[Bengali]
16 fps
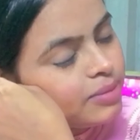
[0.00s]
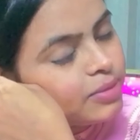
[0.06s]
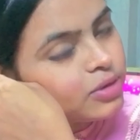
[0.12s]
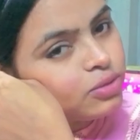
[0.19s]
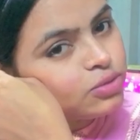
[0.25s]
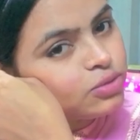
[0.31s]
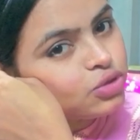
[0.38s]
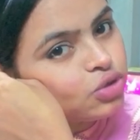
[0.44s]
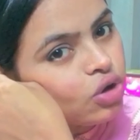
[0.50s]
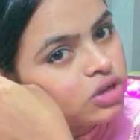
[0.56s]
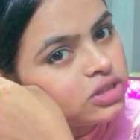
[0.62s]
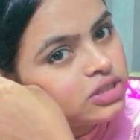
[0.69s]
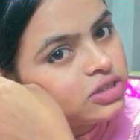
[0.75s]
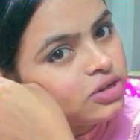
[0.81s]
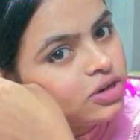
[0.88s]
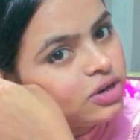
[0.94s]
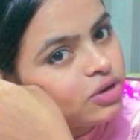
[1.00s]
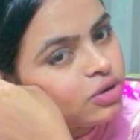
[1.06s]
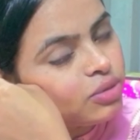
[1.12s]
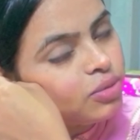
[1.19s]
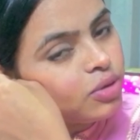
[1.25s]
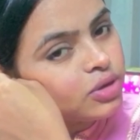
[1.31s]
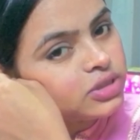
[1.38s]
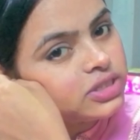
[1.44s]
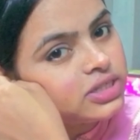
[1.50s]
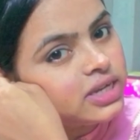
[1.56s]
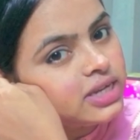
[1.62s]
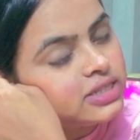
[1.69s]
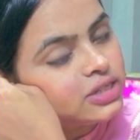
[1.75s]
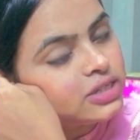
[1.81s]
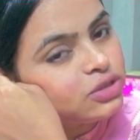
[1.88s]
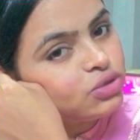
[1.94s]
আমার খুব শখ ছিল এরকম
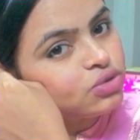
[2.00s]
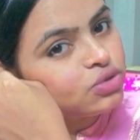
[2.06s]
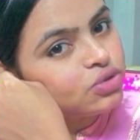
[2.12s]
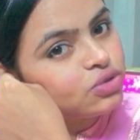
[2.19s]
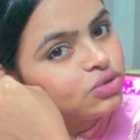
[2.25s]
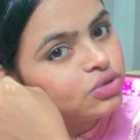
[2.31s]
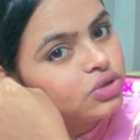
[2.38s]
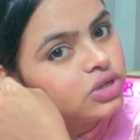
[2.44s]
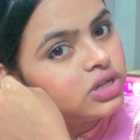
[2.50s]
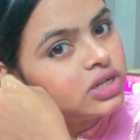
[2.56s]
অক্সিডাইজের ছোট ছোট